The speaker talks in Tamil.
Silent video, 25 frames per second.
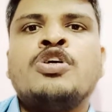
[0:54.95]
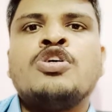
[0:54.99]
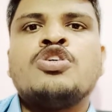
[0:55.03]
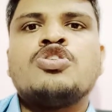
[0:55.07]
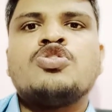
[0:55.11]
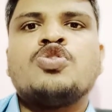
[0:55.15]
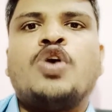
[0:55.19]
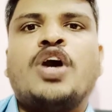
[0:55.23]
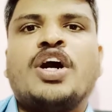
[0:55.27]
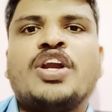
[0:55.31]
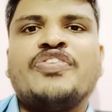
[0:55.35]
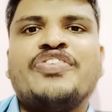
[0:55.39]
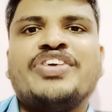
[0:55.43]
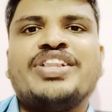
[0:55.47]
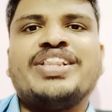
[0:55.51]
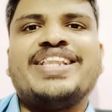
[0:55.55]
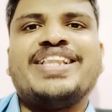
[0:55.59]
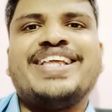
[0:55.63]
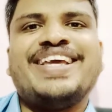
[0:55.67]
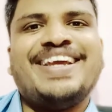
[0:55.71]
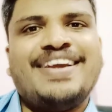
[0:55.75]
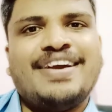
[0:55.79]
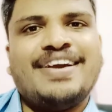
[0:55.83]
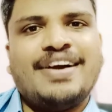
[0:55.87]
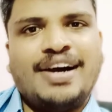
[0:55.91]
ஸோ
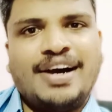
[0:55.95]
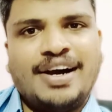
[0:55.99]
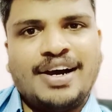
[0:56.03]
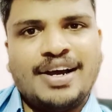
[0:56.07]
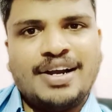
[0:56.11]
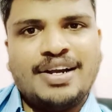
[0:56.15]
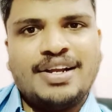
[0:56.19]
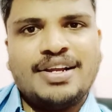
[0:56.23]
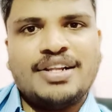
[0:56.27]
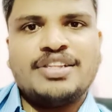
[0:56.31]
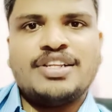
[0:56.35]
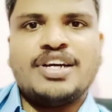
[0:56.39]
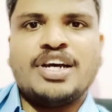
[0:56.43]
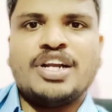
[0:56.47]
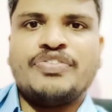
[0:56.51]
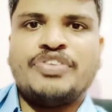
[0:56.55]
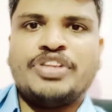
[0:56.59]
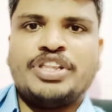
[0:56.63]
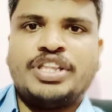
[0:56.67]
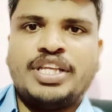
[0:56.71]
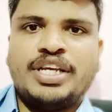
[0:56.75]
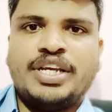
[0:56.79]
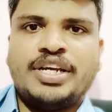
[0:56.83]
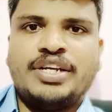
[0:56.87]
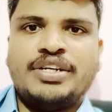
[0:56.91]
அறுபத்தி ஆறுலேருந்து
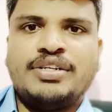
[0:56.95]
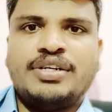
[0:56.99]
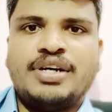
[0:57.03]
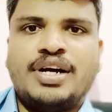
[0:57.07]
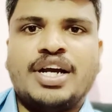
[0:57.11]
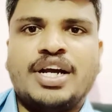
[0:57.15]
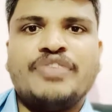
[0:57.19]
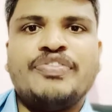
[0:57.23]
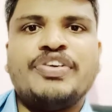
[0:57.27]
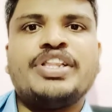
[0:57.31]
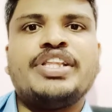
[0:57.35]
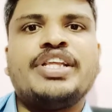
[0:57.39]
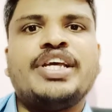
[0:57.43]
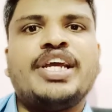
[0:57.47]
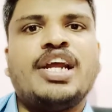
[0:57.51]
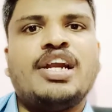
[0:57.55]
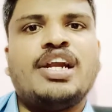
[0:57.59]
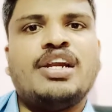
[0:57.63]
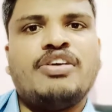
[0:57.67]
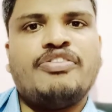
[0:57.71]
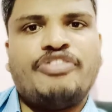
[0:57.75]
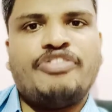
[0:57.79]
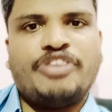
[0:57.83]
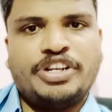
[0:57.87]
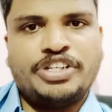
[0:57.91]
அறுபத்தி ஏழு அறுபத்தி
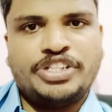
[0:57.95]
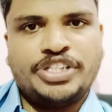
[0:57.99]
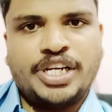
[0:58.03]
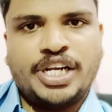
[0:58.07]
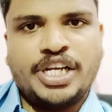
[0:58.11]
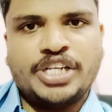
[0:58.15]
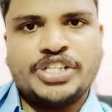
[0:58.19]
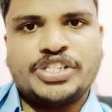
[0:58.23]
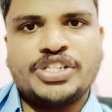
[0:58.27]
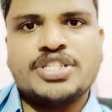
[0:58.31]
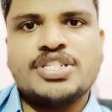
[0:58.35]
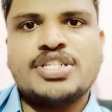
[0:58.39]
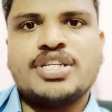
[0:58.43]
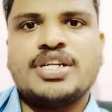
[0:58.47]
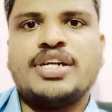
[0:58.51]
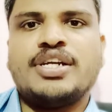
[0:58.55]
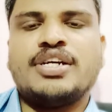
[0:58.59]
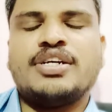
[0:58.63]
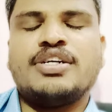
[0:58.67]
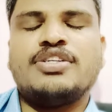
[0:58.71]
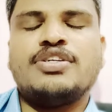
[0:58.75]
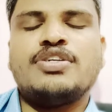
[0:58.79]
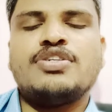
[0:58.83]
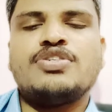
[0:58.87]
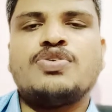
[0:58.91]
ஏழில் ஃப்ரெஷ் எலெக்ஷன்ஸ்
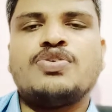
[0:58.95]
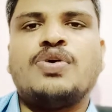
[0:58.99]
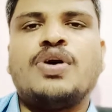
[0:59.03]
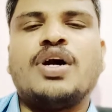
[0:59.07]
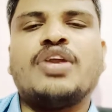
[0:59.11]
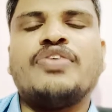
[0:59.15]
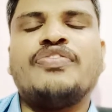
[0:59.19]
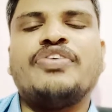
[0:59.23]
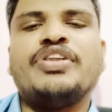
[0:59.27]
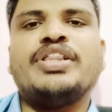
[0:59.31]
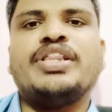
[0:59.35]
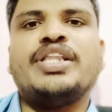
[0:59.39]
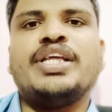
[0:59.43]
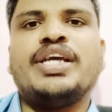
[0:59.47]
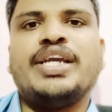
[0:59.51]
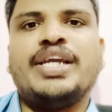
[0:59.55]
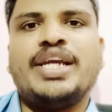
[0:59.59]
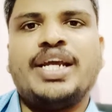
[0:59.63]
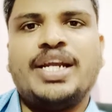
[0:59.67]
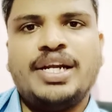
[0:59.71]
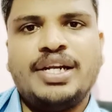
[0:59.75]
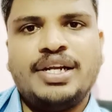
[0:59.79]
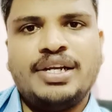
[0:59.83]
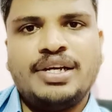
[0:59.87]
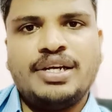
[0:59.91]
நடக்குது ஸோ அறுபத்தி
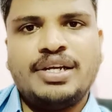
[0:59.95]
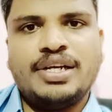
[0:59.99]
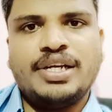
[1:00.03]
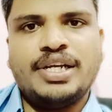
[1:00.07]
ஏழில்